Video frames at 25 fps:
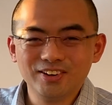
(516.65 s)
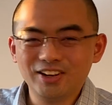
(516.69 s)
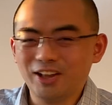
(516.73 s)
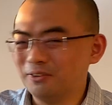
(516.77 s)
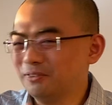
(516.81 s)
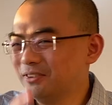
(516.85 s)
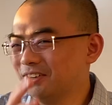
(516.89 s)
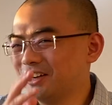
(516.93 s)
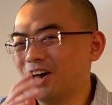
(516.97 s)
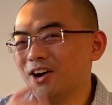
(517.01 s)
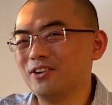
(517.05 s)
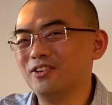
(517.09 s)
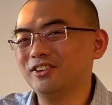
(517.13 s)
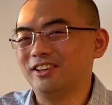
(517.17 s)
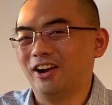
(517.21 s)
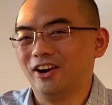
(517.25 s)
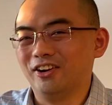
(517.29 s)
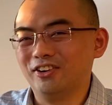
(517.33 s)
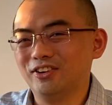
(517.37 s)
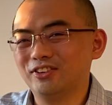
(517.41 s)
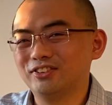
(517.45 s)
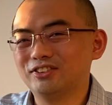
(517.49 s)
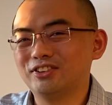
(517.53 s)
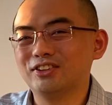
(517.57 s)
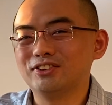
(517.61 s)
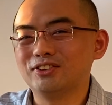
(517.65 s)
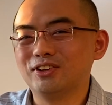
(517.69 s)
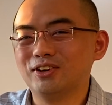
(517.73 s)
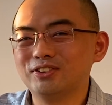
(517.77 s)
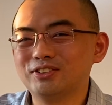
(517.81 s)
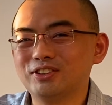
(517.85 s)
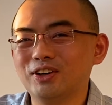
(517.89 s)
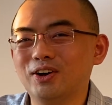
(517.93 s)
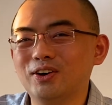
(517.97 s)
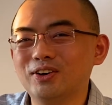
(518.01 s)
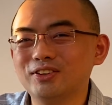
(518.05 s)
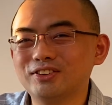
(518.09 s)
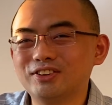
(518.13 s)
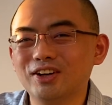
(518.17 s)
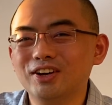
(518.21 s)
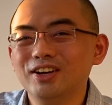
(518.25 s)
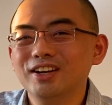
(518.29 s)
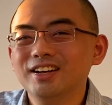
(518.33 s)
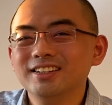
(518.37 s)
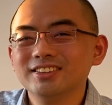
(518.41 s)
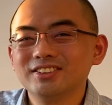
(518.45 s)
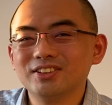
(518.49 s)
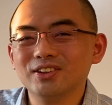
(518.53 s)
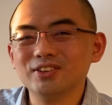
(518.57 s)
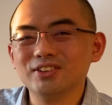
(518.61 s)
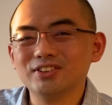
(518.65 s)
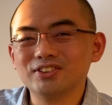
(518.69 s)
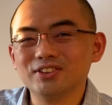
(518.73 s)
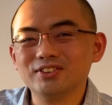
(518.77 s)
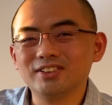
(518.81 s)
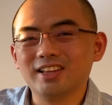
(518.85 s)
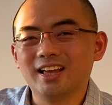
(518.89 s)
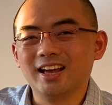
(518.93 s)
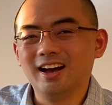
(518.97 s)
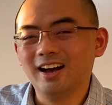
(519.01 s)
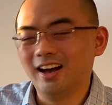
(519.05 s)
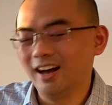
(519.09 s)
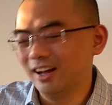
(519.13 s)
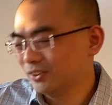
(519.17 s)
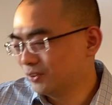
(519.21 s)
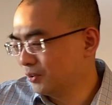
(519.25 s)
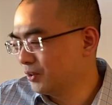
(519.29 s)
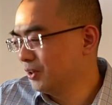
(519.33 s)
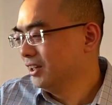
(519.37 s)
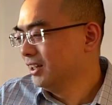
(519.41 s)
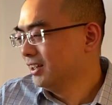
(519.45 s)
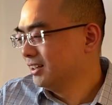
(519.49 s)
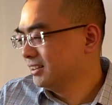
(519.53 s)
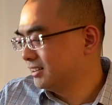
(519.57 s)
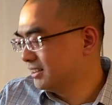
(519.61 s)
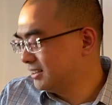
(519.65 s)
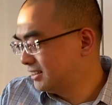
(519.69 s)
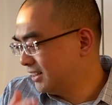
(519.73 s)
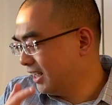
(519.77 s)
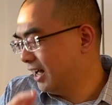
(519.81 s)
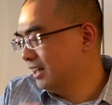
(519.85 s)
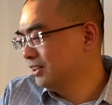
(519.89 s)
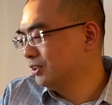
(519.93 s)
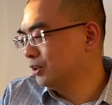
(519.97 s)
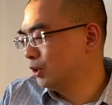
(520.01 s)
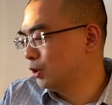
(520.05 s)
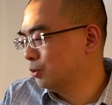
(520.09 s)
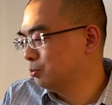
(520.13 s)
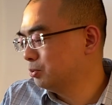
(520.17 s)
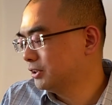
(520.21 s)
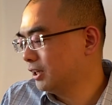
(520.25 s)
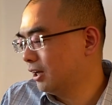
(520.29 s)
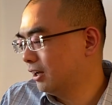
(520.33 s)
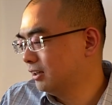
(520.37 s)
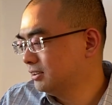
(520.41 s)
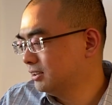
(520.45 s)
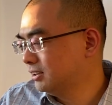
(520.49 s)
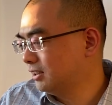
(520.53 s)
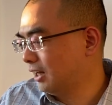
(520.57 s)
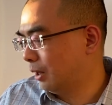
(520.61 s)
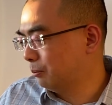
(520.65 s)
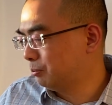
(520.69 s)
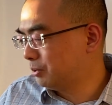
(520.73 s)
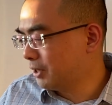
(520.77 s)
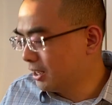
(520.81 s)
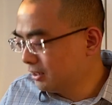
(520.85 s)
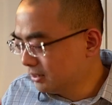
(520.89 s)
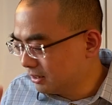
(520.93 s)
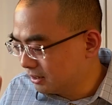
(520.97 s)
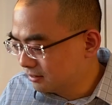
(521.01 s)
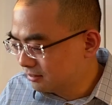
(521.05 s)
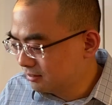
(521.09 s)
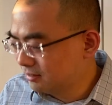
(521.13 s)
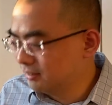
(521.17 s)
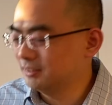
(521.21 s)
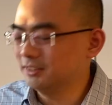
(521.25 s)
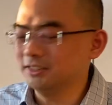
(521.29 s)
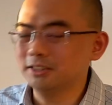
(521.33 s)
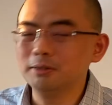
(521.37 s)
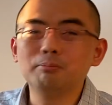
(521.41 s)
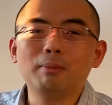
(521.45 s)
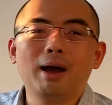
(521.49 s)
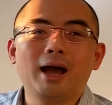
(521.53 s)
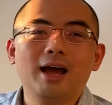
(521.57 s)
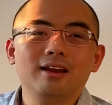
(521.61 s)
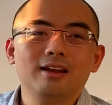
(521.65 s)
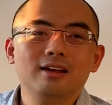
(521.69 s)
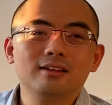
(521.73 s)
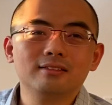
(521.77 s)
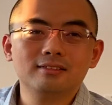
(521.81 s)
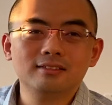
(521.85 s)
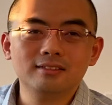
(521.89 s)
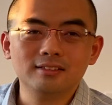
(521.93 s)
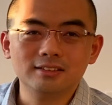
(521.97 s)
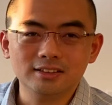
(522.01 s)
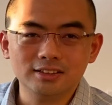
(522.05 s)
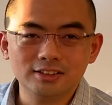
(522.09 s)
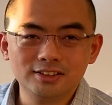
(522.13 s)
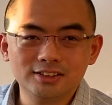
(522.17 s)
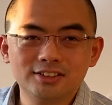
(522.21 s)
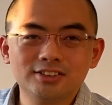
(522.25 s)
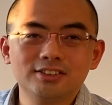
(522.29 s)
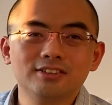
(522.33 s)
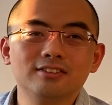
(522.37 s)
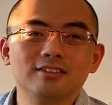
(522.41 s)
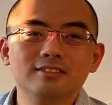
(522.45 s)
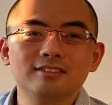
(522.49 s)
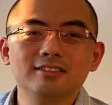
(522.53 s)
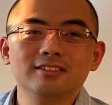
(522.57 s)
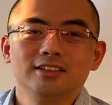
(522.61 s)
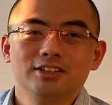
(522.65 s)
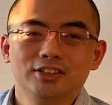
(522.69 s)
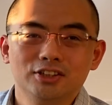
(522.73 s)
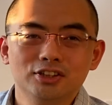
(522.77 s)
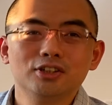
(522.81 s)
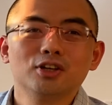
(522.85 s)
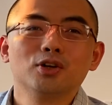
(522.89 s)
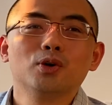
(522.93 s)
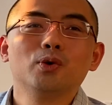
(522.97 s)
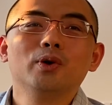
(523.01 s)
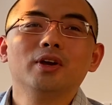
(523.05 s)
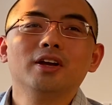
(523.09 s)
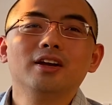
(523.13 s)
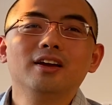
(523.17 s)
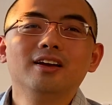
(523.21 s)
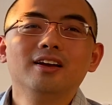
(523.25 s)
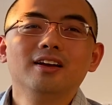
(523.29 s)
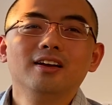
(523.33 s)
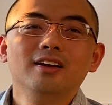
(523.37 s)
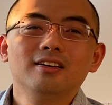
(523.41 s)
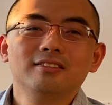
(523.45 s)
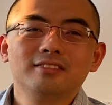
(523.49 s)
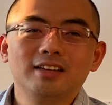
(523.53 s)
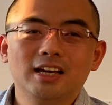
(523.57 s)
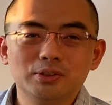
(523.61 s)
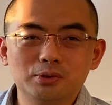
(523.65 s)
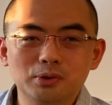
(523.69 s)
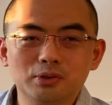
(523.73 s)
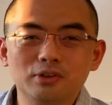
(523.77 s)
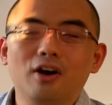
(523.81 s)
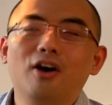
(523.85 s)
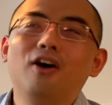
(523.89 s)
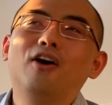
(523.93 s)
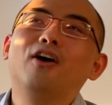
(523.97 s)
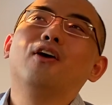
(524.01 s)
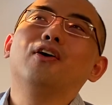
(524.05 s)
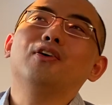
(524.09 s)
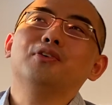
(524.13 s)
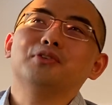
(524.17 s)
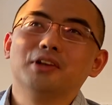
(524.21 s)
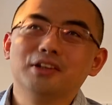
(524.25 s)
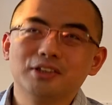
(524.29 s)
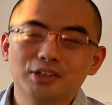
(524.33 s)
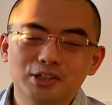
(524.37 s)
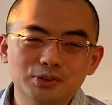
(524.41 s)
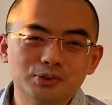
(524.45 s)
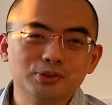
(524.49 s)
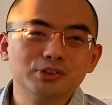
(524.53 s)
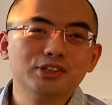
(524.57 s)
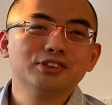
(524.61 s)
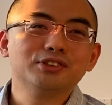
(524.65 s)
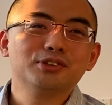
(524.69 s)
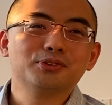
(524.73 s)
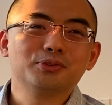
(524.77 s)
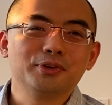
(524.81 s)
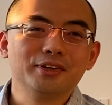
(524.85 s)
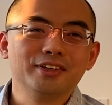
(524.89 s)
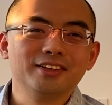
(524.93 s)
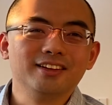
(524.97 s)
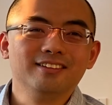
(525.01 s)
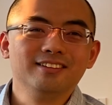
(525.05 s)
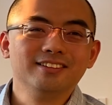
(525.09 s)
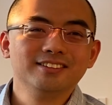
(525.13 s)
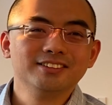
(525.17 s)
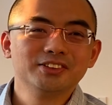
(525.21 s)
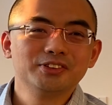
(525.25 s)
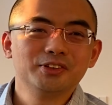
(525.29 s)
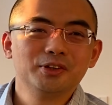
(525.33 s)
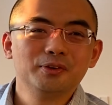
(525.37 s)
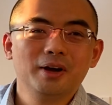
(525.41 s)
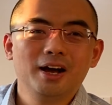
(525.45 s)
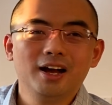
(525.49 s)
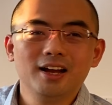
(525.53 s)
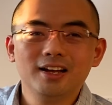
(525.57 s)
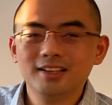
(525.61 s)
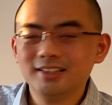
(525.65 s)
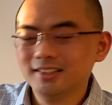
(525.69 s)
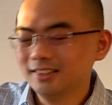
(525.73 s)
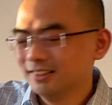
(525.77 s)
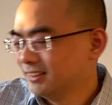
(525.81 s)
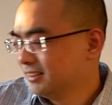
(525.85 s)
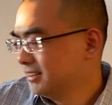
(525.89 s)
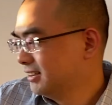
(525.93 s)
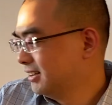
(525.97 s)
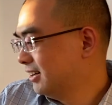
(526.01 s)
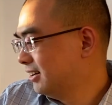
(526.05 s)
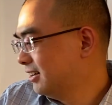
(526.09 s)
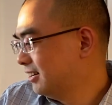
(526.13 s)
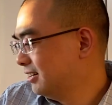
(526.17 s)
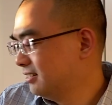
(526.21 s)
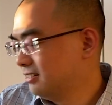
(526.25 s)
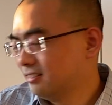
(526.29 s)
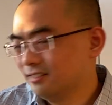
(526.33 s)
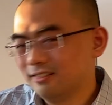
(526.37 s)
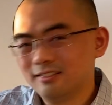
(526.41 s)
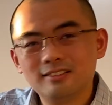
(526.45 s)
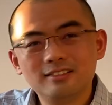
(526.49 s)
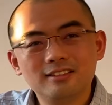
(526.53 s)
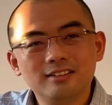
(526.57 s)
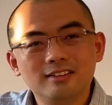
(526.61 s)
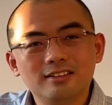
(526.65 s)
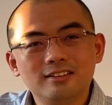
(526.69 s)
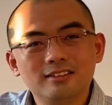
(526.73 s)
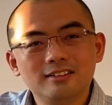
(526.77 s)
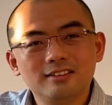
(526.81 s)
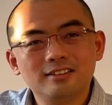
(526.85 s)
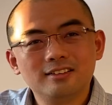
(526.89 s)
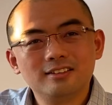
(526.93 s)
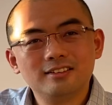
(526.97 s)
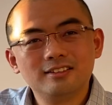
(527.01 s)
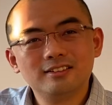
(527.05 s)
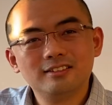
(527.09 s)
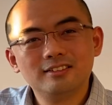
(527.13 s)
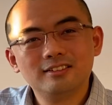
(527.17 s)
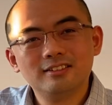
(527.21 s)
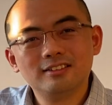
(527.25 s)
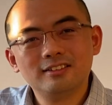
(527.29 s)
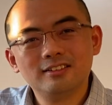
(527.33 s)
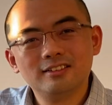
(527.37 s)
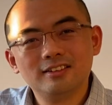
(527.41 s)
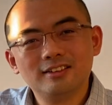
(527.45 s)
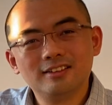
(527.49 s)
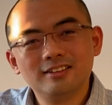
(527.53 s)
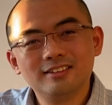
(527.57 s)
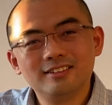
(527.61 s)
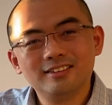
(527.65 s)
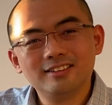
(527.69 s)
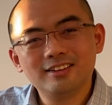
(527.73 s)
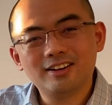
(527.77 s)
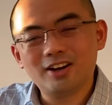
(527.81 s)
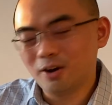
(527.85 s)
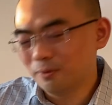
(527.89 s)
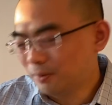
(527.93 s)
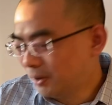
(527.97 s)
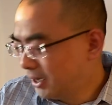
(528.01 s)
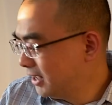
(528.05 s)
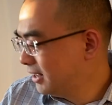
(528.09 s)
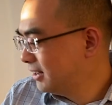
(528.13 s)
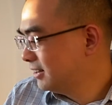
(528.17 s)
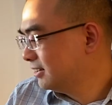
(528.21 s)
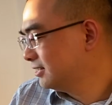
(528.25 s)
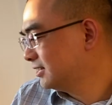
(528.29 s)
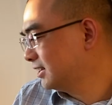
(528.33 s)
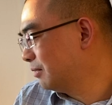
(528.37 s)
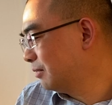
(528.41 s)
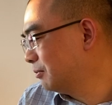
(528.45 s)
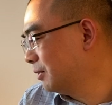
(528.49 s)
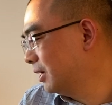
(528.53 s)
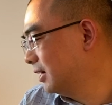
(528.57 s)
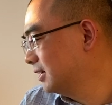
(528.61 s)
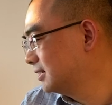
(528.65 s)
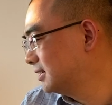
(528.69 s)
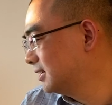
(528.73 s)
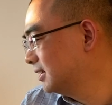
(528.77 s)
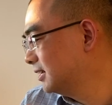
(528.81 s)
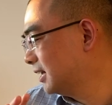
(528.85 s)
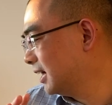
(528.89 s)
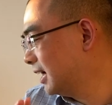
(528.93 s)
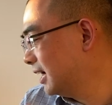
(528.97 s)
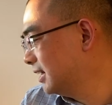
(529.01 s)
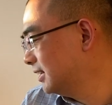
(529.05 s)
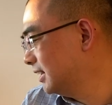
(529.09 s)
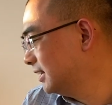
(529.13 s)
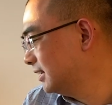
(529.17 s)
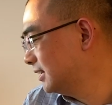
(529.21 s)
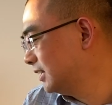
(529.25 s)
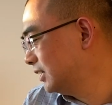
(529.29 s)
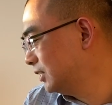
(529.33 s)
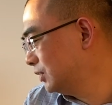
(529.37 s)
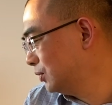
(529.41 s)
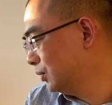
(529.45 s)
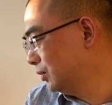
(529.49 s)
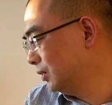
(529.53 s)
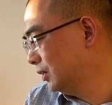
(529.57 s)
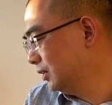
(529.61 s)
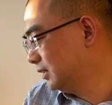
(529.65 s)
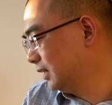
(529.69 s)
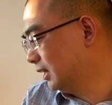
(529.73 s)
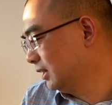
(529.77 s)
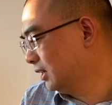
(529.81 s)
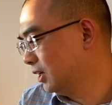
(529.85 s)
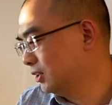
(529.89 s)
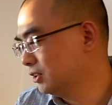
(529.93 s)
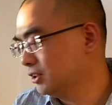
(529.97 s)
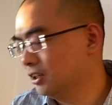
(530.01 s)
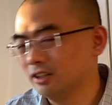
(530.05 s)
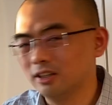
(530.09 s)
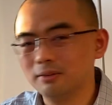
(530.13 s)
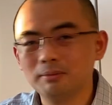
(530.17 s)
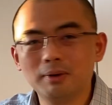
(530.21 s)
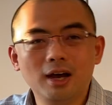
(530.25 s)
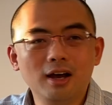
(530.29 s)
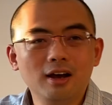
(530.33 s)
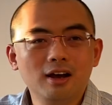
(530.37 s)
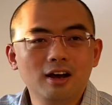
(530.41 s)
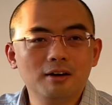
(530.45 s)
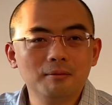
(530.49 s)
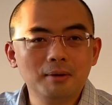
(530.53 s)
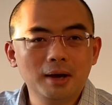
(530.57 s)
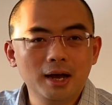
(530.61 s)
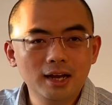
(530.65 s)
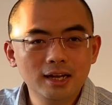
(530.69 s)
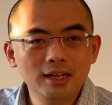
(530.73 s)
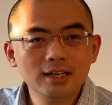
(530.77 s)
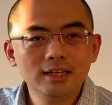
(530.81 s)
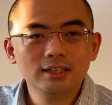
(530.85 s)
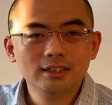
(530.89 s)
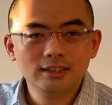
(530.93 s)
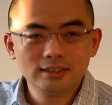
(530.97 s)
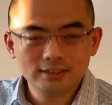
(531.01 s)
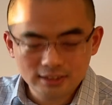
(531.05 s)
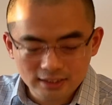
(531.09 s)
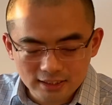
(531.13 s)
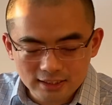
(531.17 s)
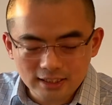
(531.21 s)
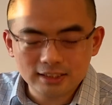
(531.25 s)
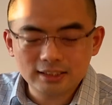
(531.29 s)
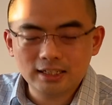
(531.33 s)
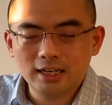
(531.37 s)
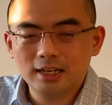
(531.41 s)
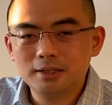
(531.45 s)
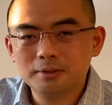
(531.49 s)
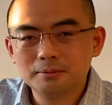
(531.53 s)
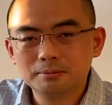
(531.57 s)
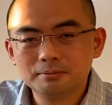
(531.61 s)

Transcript: 我老婆看我哪儿都都都都都是优点啊！对，以前就是不相信啊，偏你自己买了，自己试了，自己吃了亏，才觉得哦，原来她说的是对的，对吧？Whatever，浑身是优点。好吧，那么今天这期就讲到这里吧，好吗？好，谢谢大家。